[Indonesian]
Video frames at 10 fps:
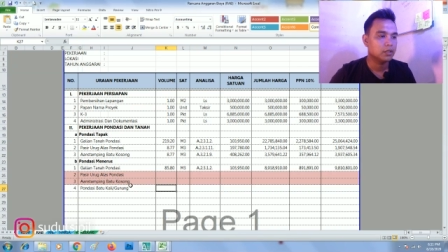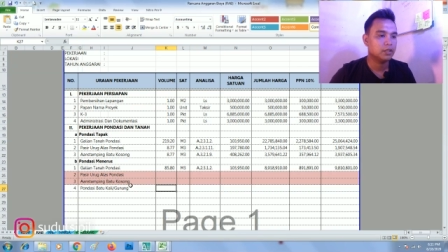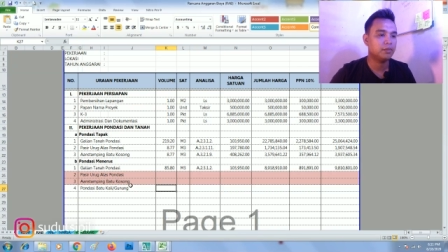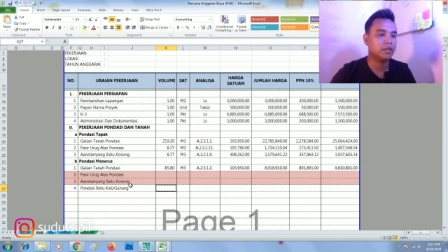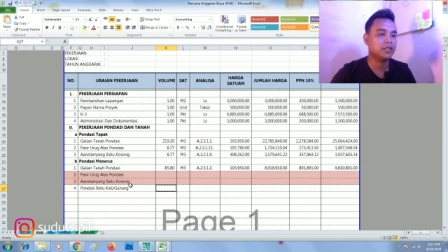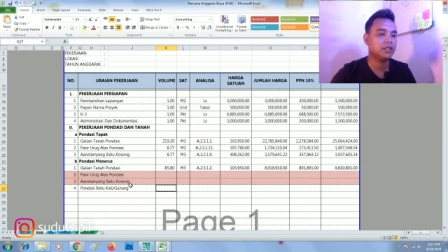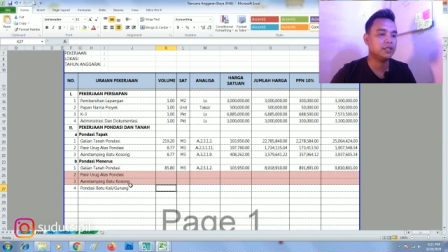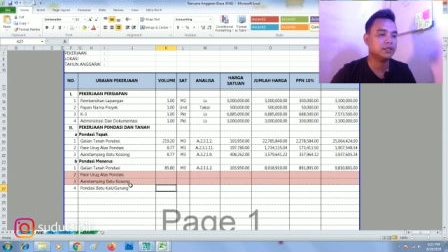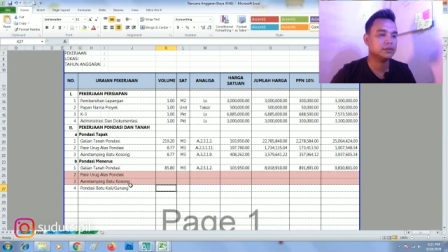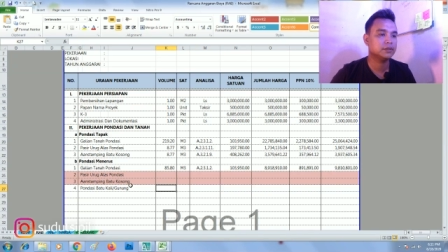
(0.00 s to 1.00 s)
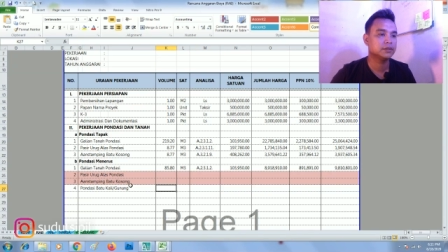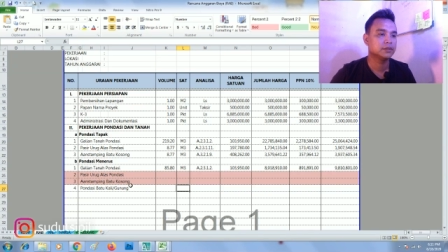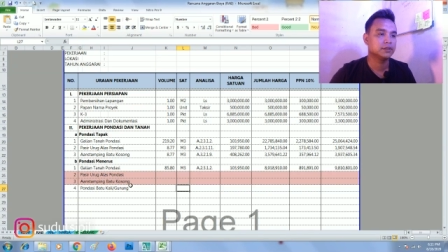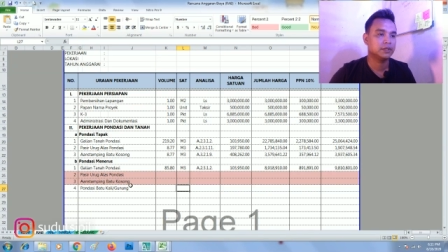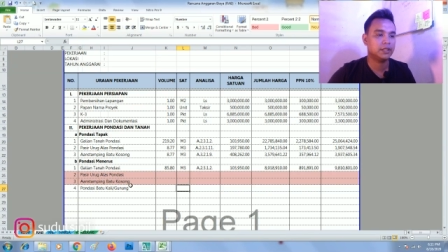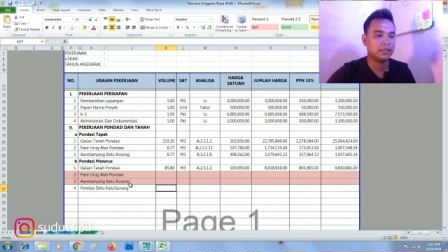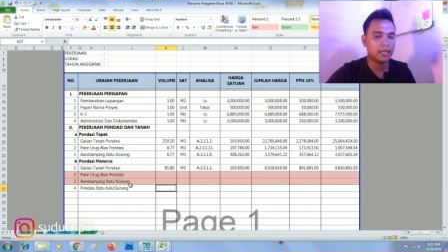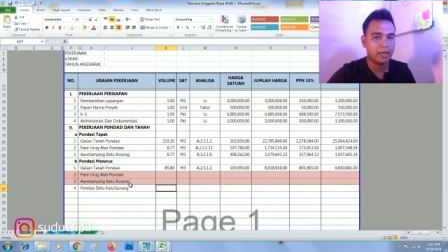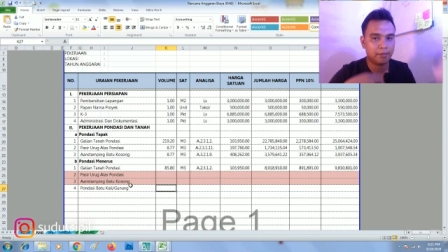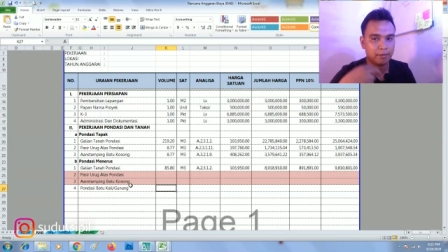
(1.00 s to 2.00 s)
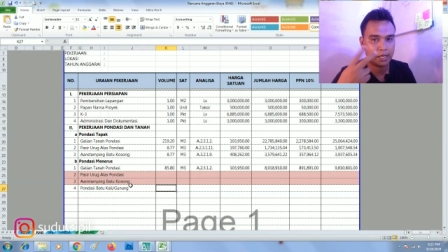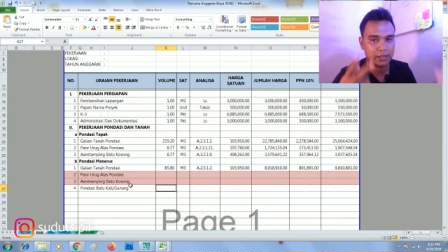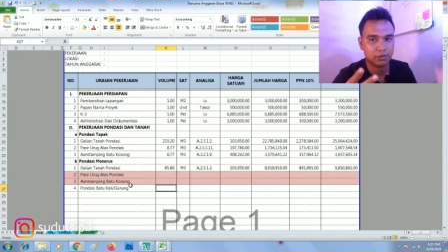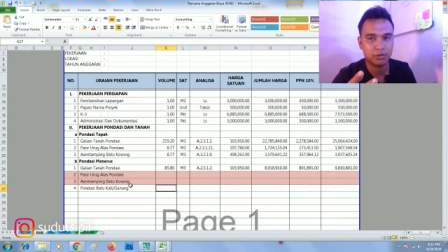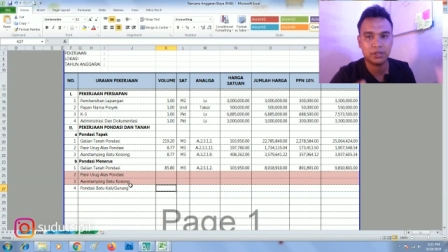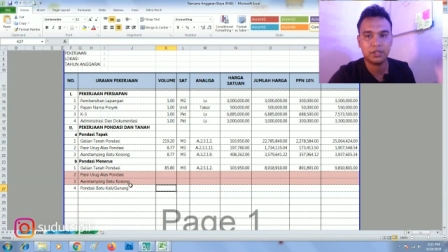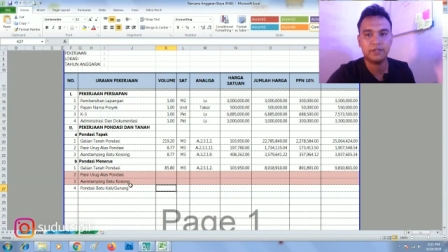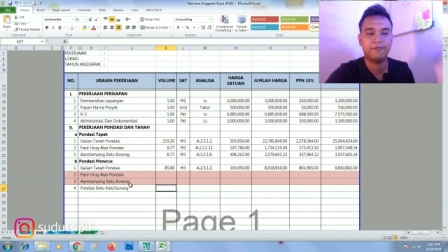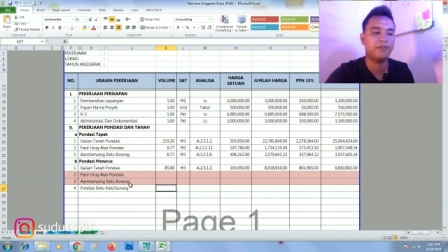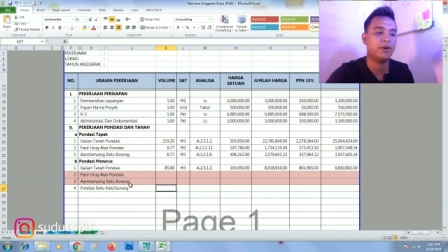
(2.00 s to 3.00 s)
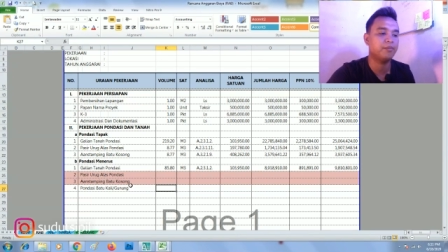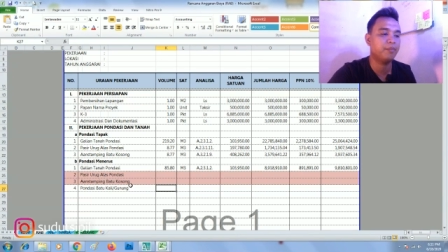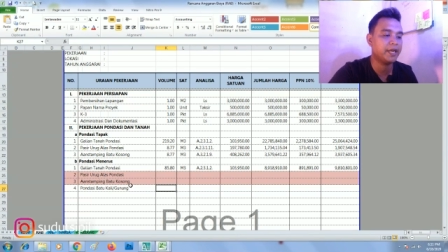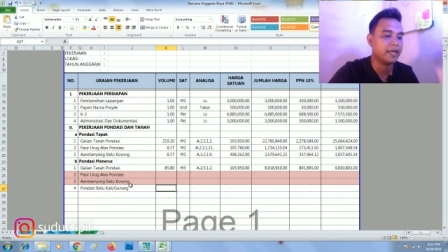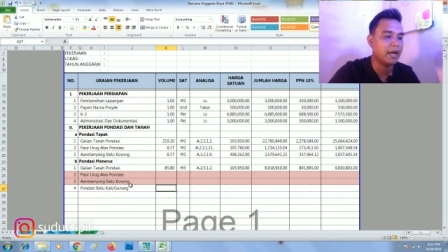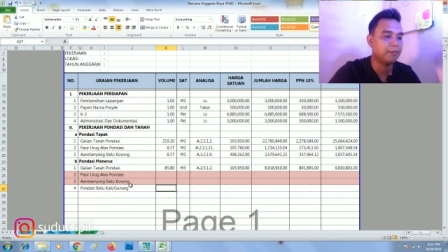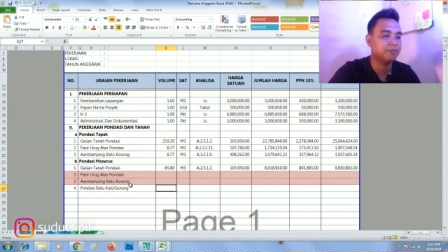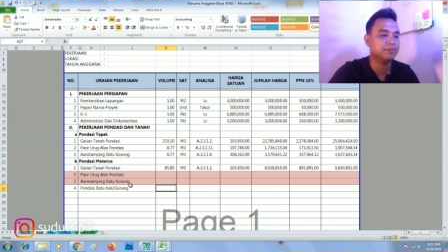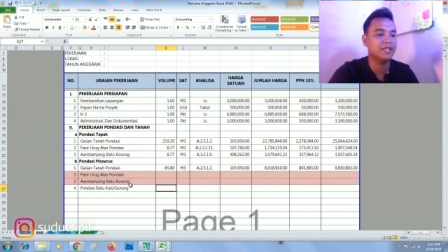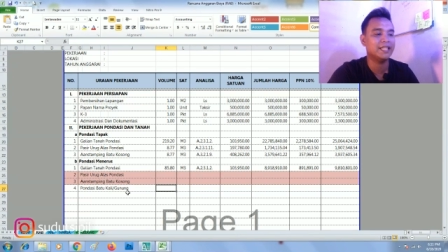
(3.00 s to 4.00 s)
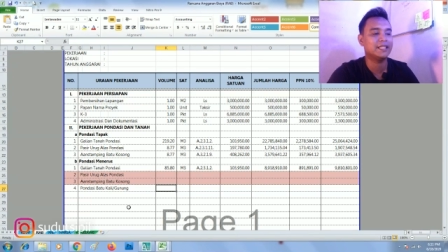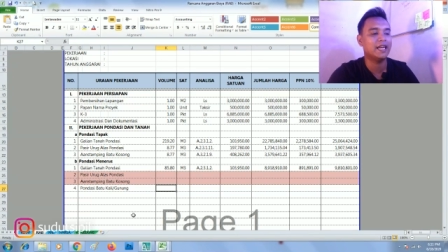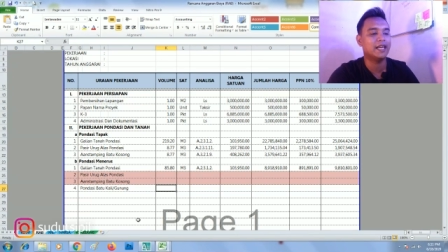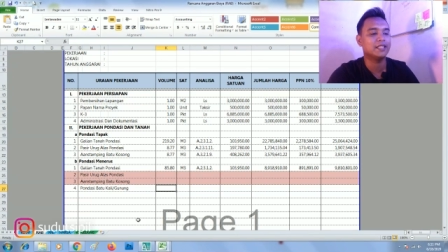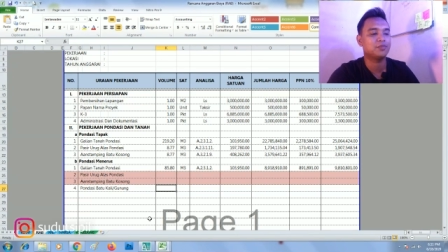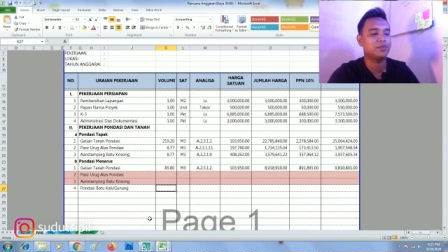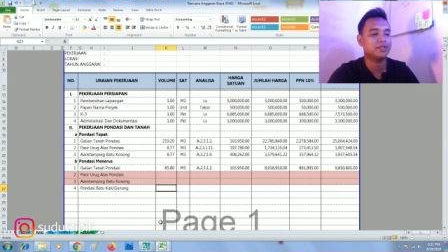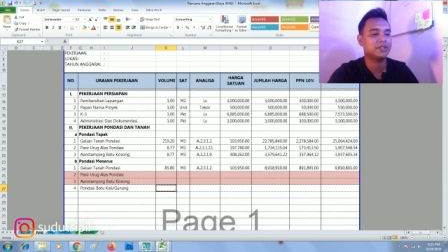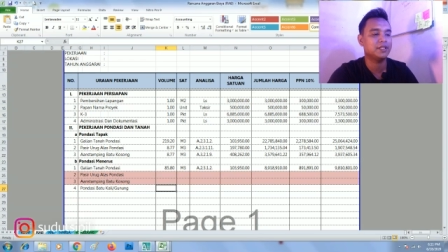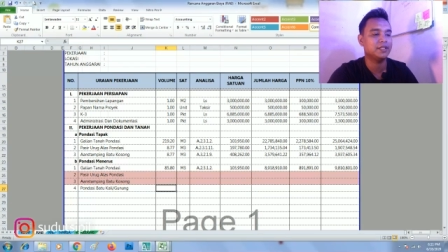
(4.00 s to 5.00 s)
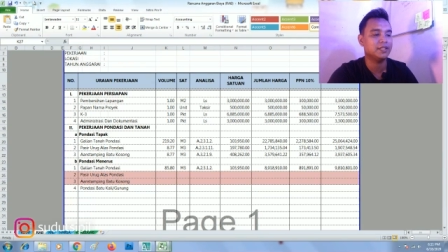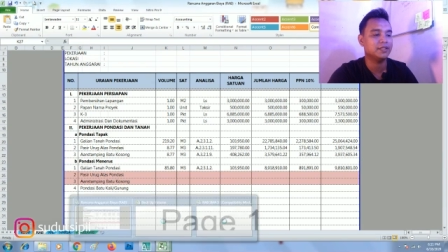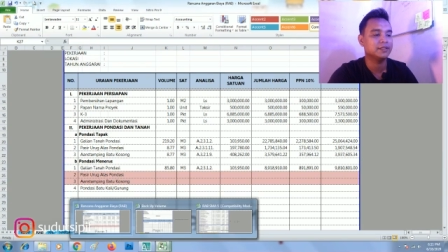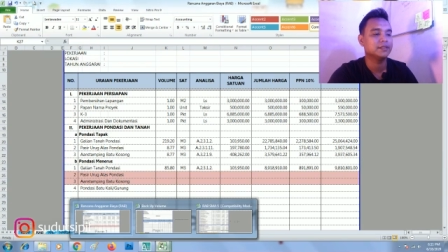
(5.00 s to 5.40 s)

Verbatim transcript: kembali kita masuk ke form backup data seperti ini